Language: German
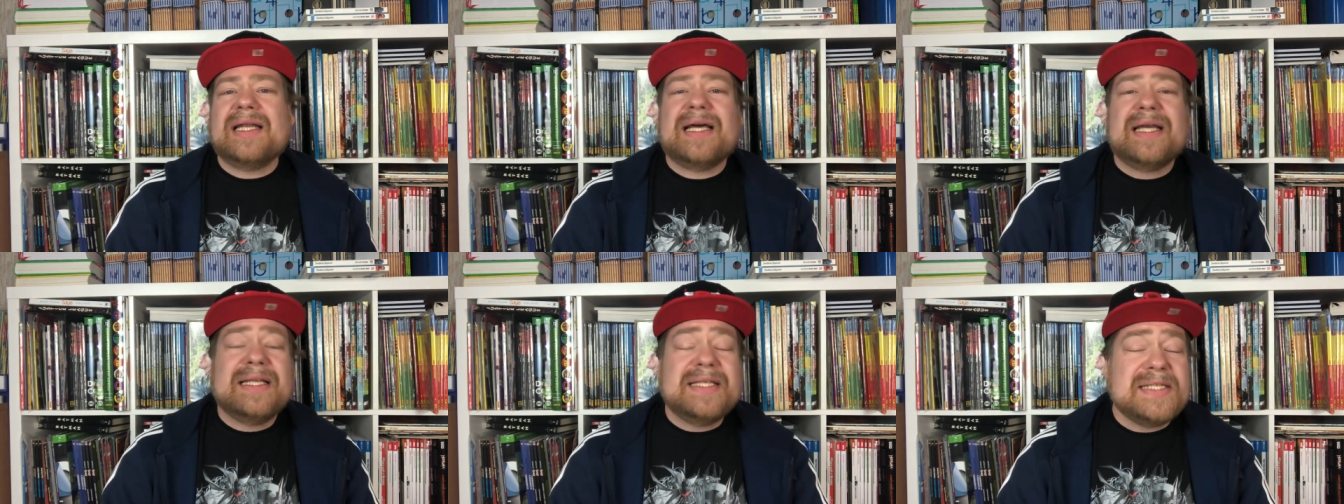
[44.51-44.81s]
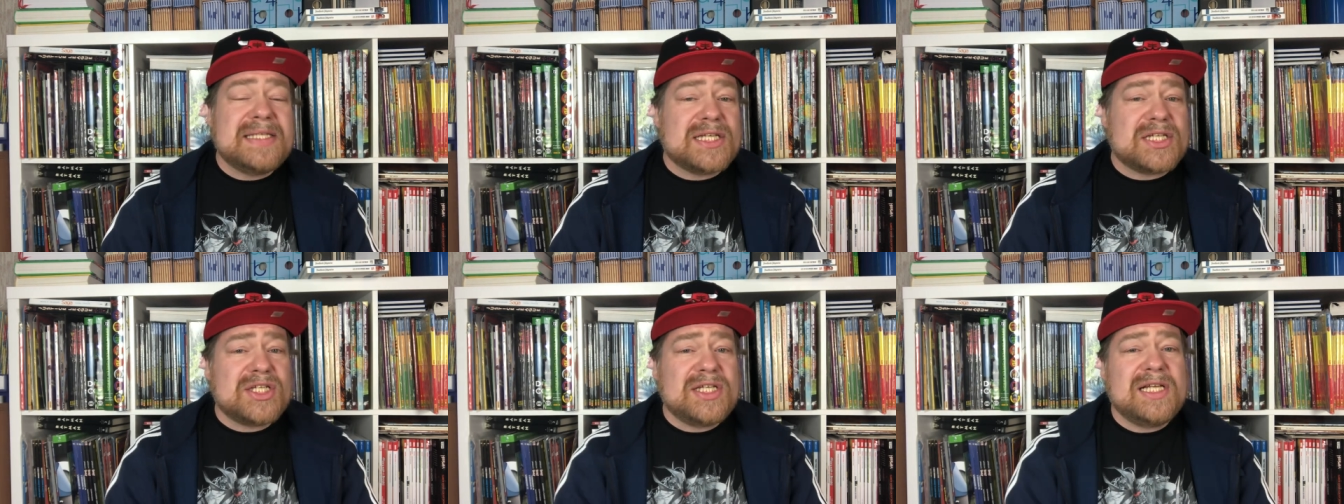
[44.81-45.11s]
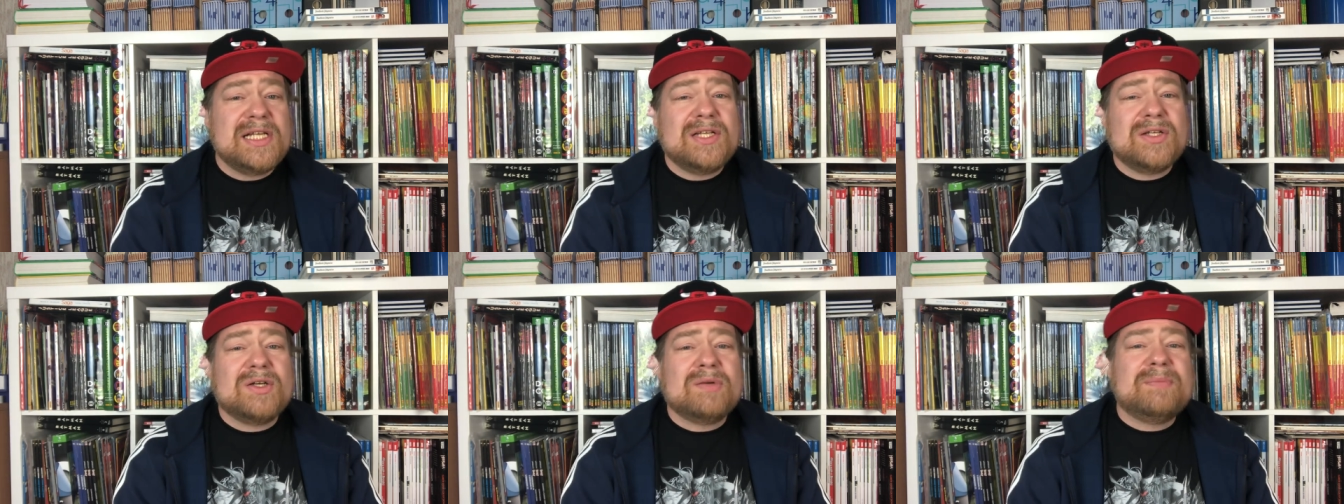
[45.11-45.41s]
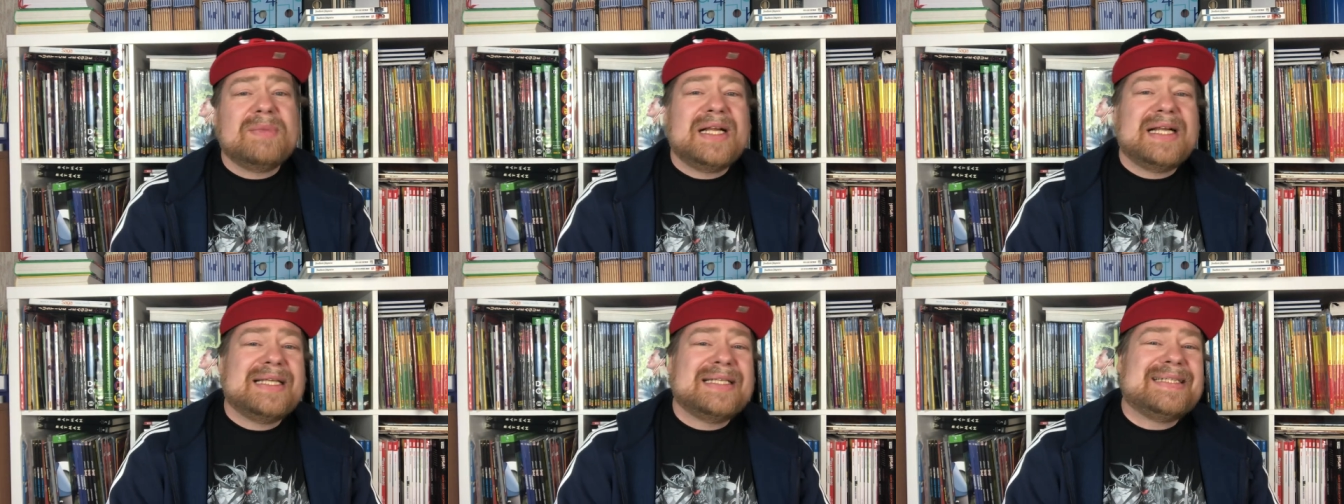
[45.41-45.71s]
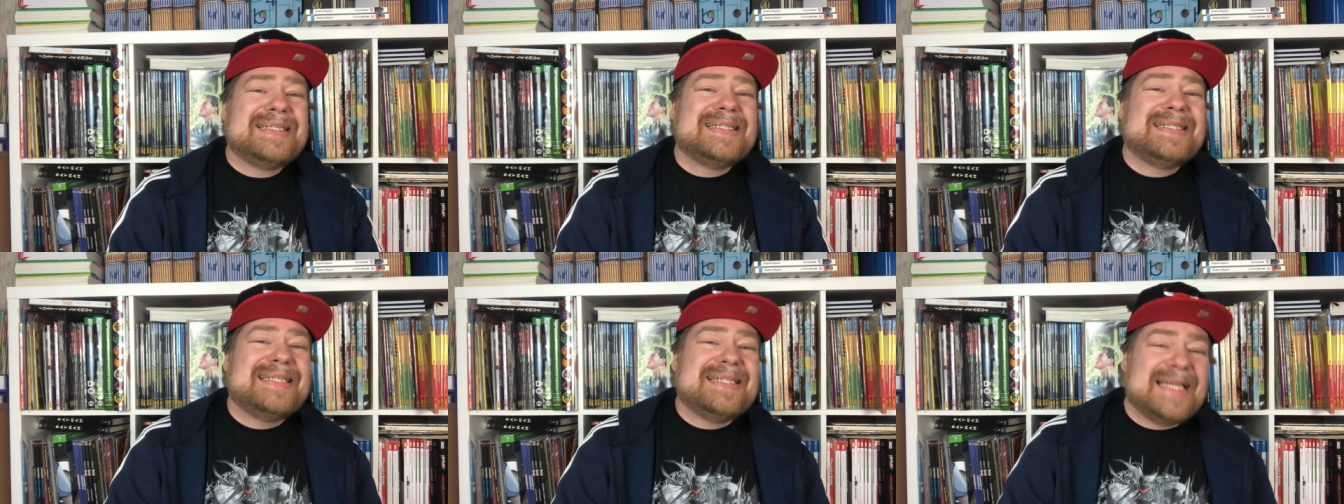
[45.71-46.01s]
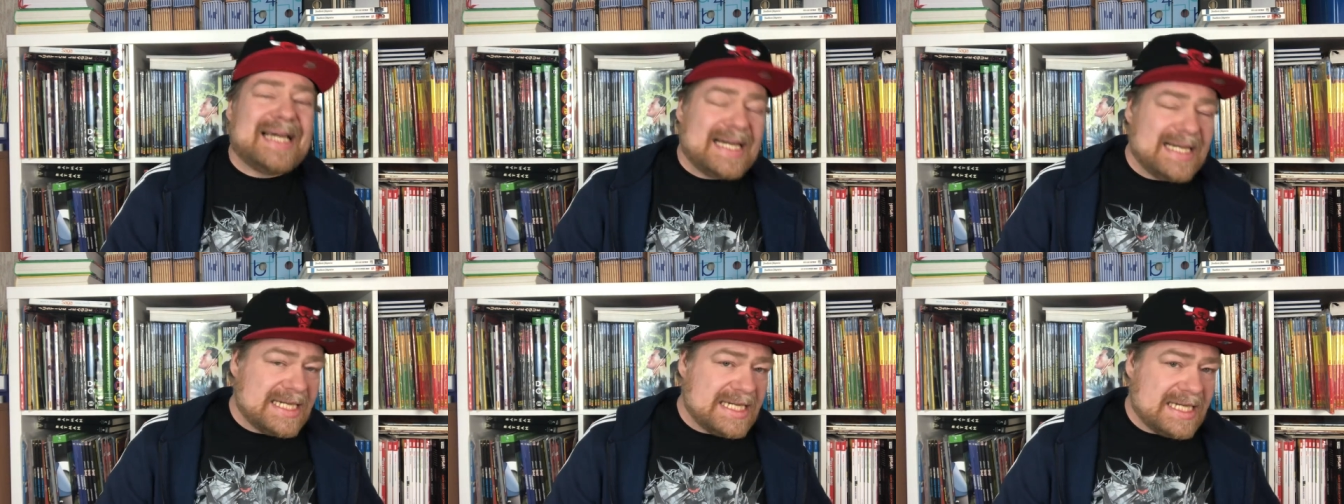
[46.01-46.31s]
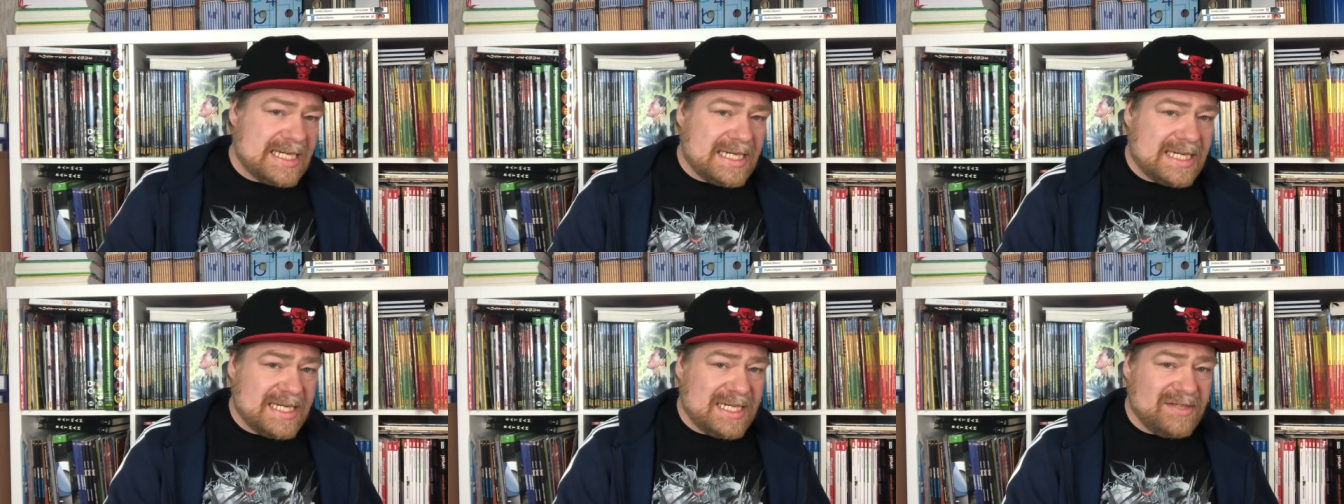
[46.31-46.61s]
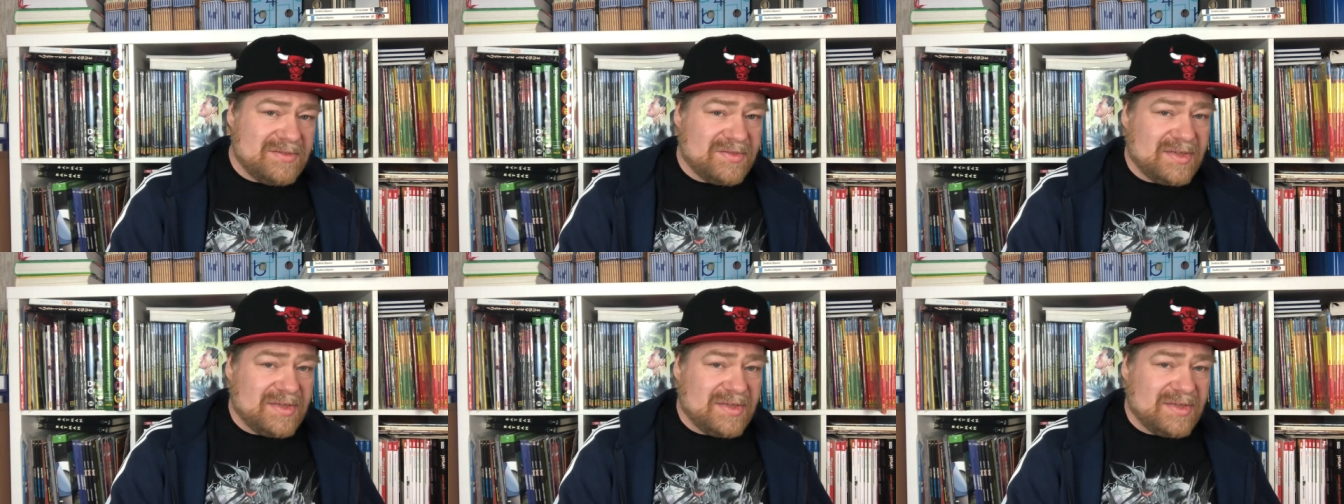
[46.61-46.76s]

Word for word: An dieser Stelle nochmal Danke an den